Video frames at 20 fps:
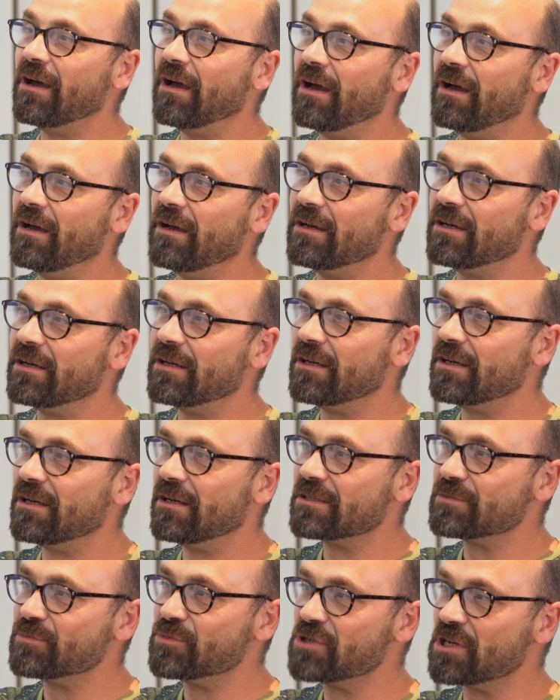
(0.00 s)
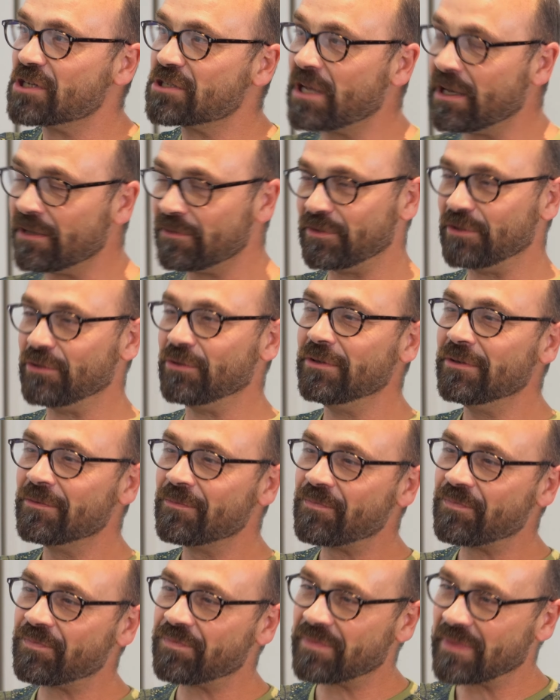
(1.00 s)
je me suis acheté un vélo
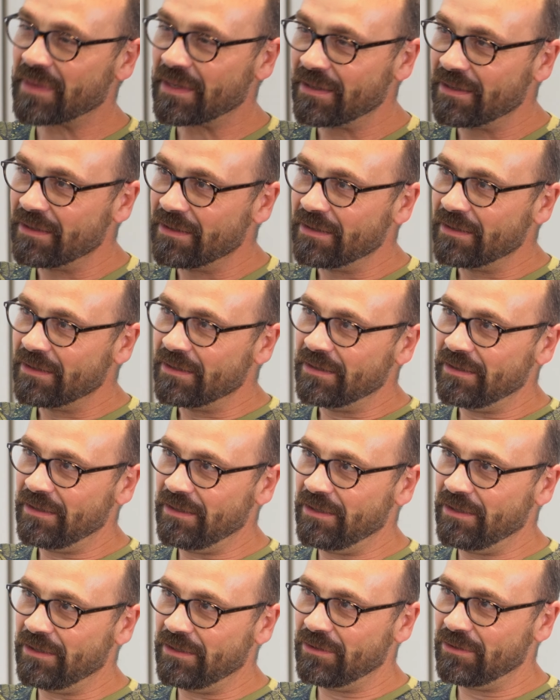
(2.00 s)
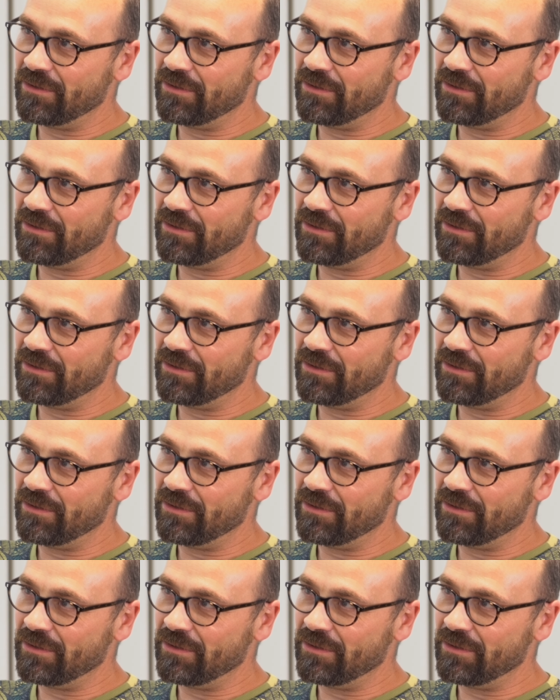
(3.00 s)
et, les